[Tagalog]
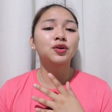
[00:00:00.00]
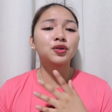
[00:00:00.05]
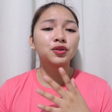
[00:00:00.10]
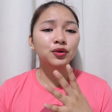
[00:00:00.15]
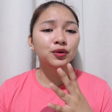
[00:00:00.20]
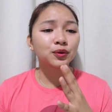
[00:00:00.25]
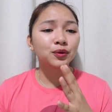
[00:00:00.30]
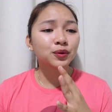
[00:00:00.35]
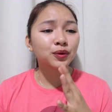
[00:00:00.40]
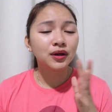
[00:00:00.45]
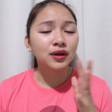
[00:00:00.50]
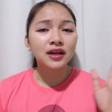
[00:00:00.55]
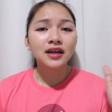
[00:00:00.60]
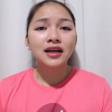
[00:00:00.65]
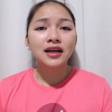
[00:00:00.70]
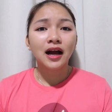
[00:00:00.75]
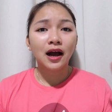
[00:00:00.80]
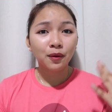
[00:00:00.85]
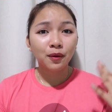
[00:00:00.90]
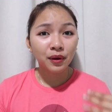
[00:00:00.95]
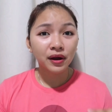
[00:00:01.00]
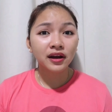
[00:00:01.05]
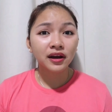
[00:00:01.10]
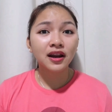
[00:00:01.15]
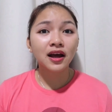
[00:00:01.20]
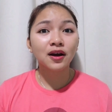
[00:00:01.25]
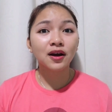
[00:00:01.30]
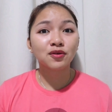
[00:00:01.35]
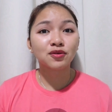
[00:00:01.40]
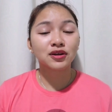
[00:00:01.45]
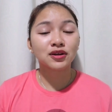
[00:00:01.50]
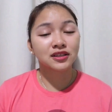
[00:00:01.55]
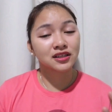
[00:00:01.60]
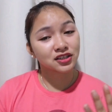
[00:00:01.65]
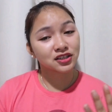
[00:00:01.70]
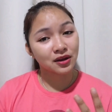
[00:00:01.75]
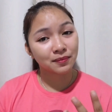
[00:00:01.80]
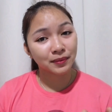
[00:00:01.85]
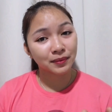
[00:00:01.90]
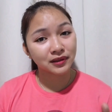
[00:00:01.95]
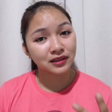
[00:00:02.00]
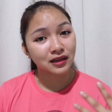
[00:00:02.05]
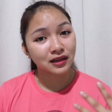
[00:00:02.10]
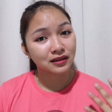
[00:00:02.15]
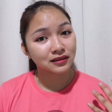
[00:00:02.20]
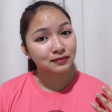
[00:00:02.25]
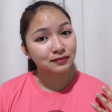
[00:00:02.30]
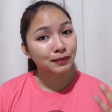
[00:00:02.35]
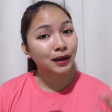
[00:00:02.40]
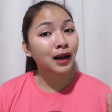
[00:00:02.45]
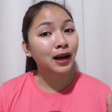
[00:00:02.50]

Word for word: Although, aware na ako kasi syempre na,